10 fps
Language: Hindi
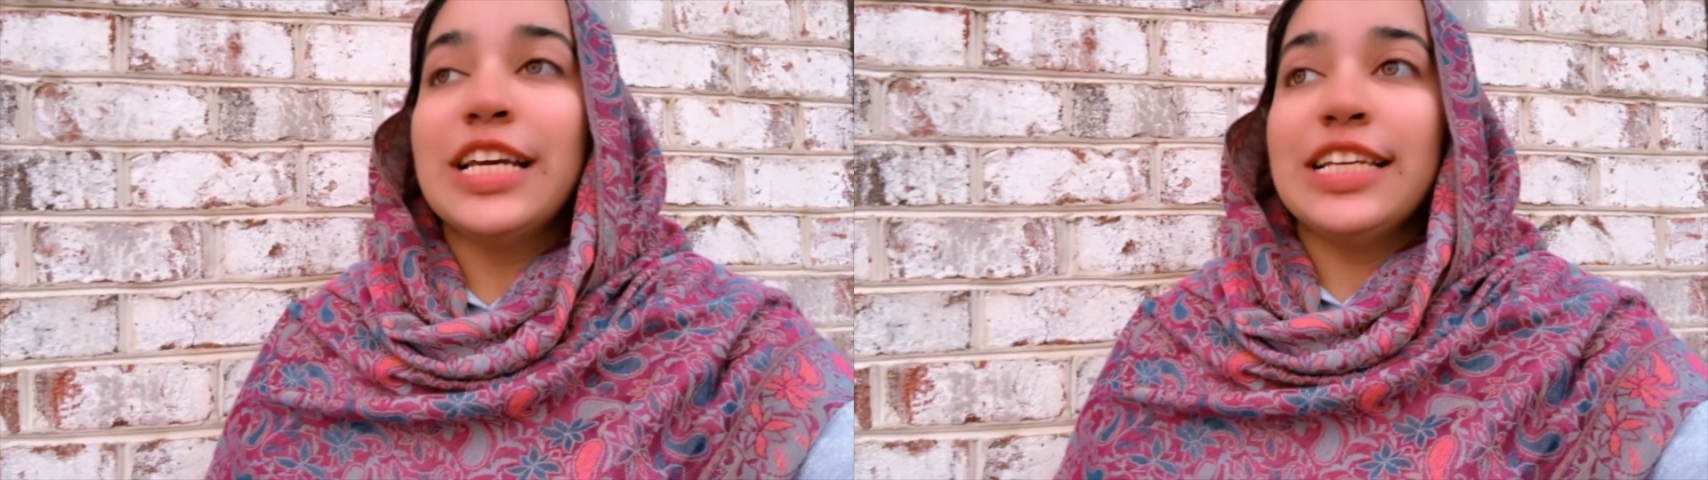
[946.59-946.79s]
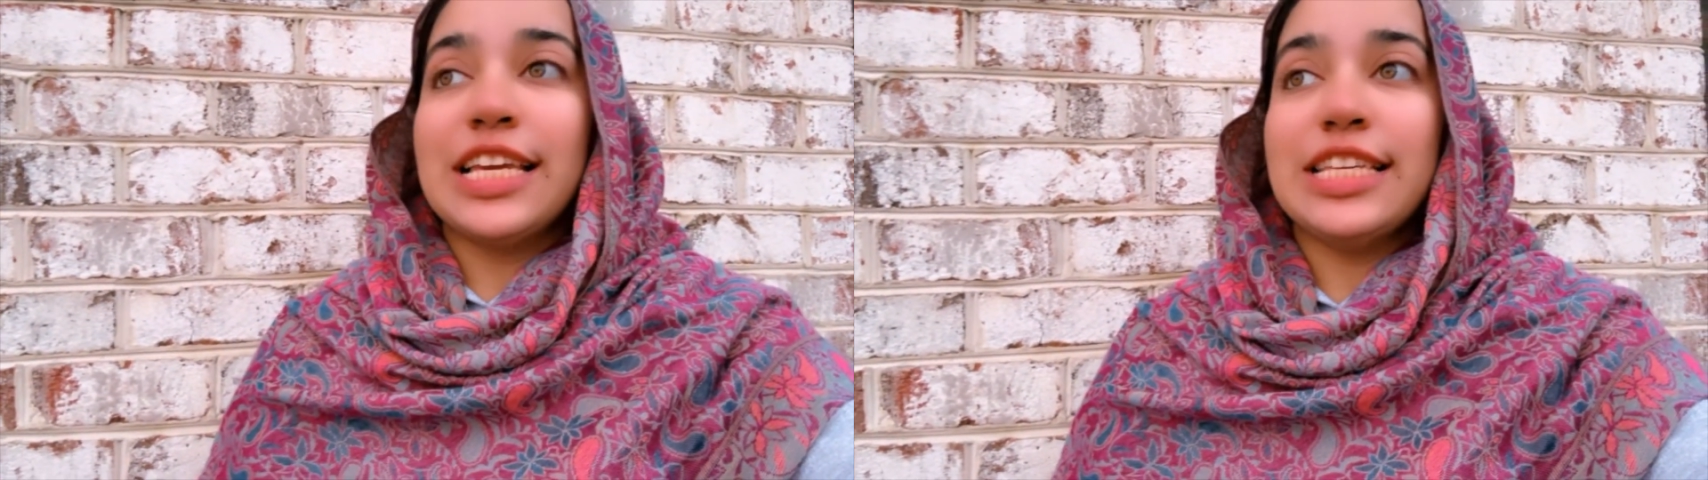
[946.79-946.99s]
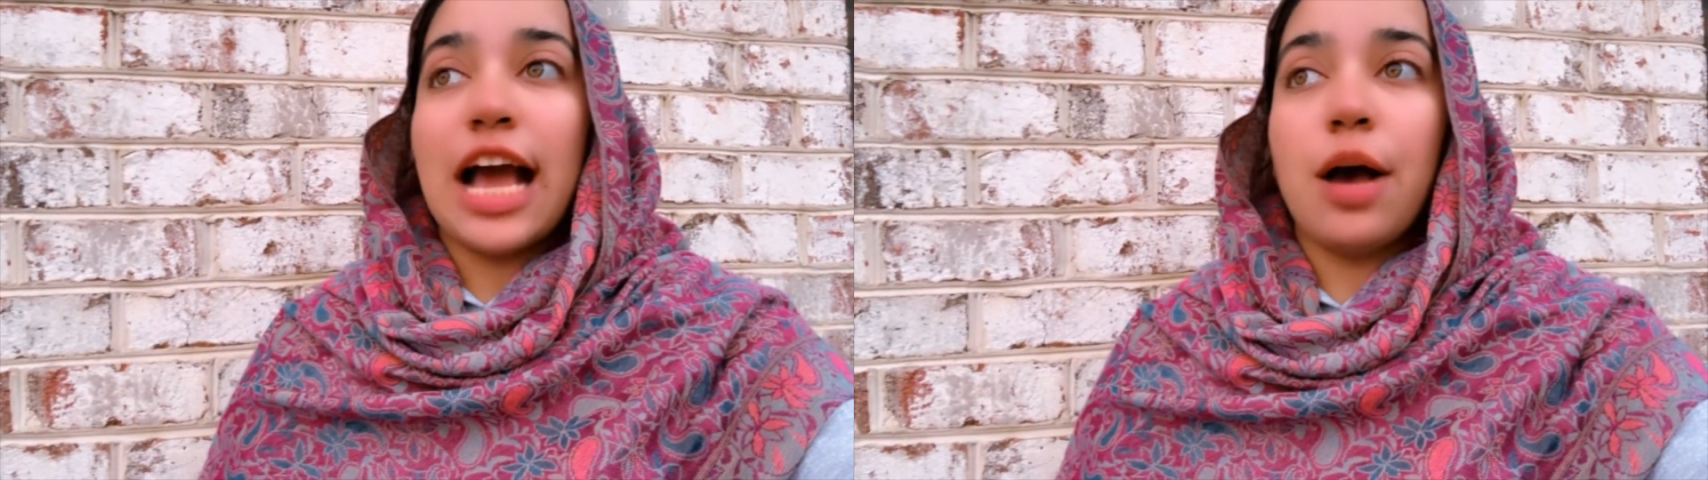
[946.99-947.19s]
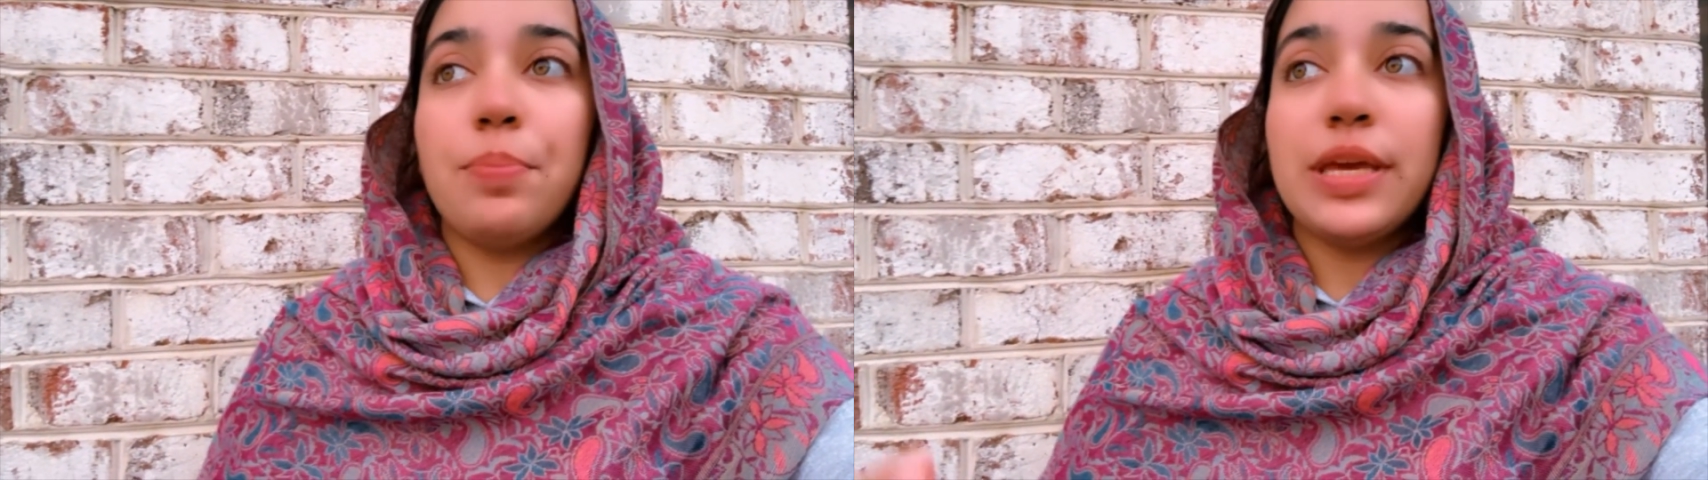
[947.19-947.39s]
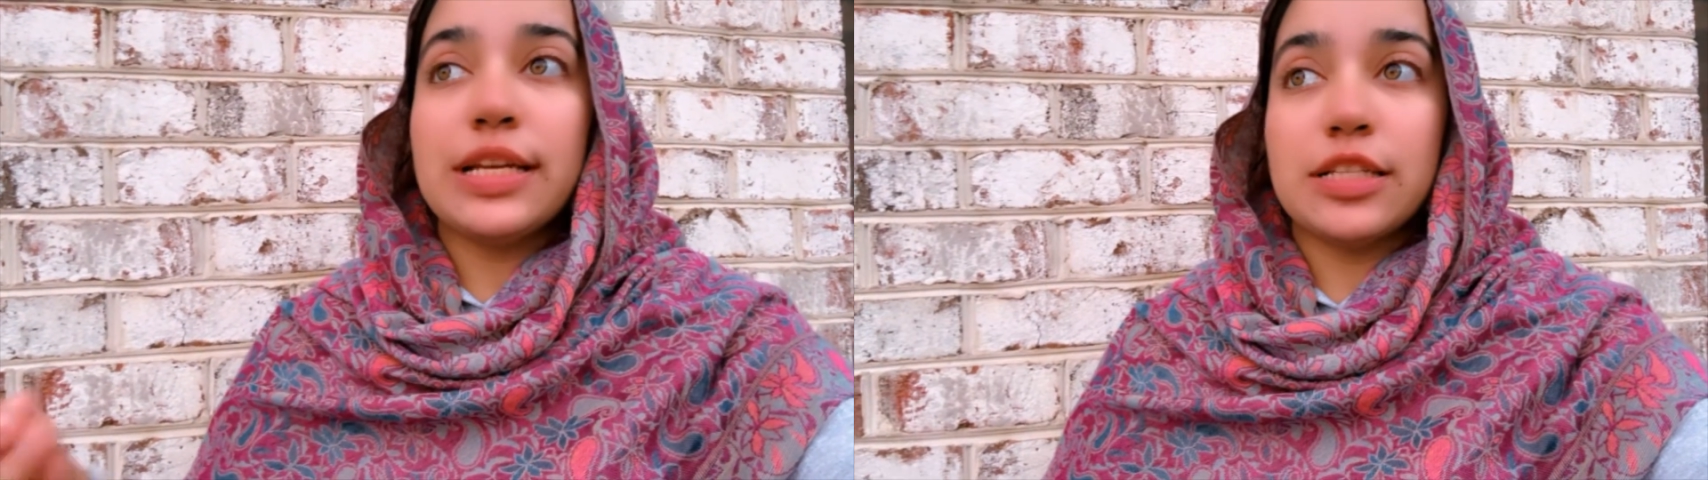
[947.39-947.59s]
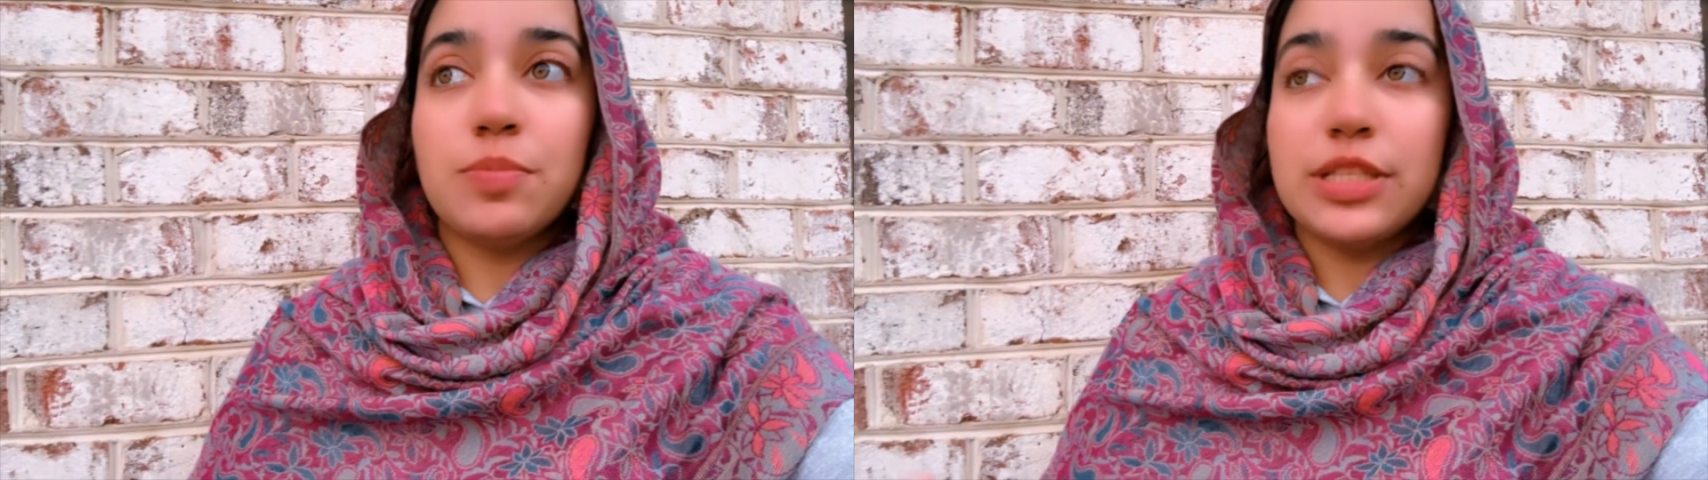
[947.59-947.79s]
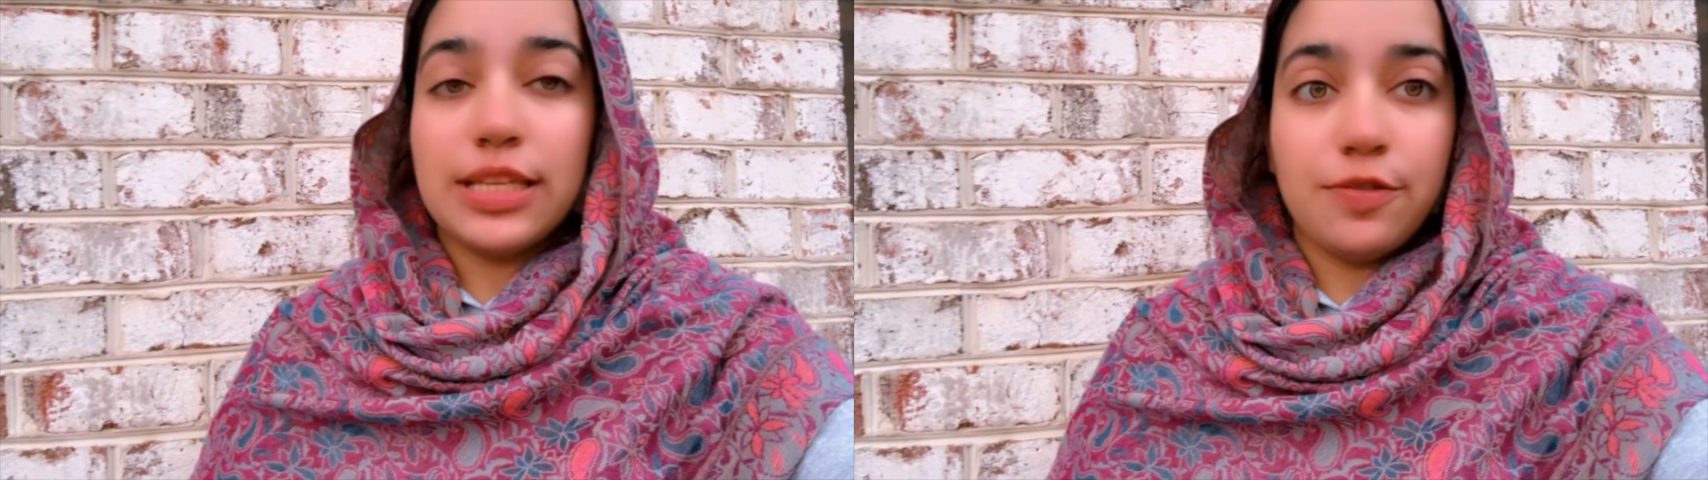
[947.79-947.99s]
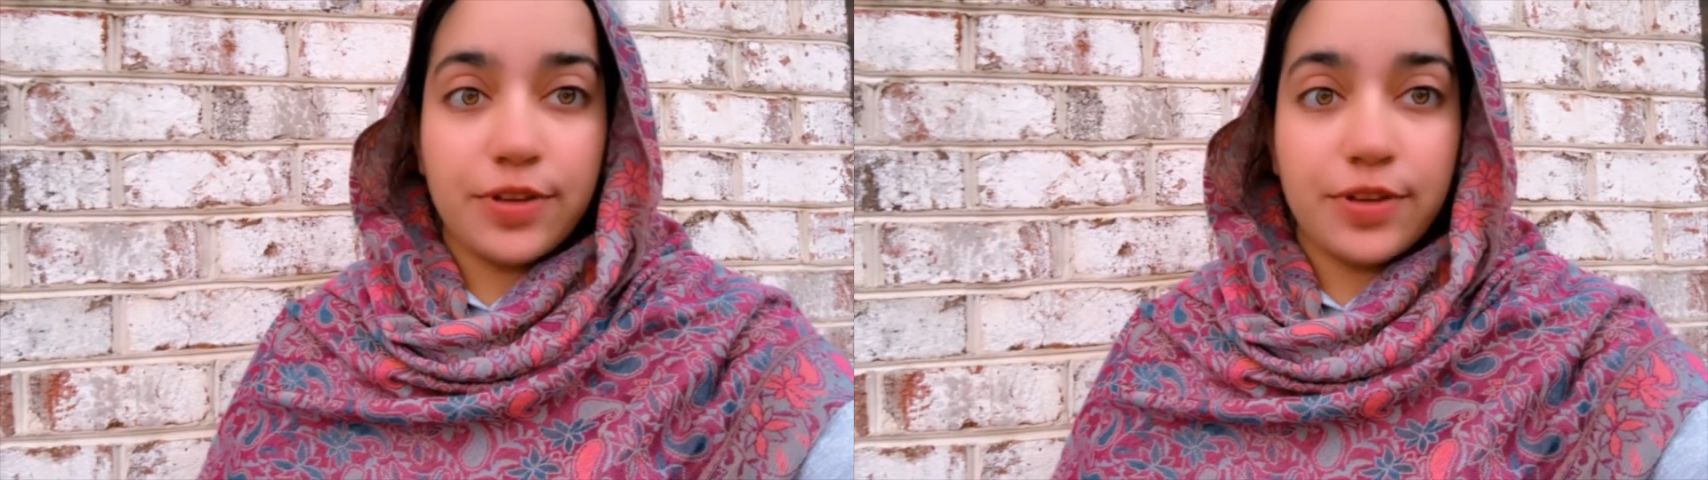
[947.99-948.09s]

कि यहाँ पर क्रिसमस ईव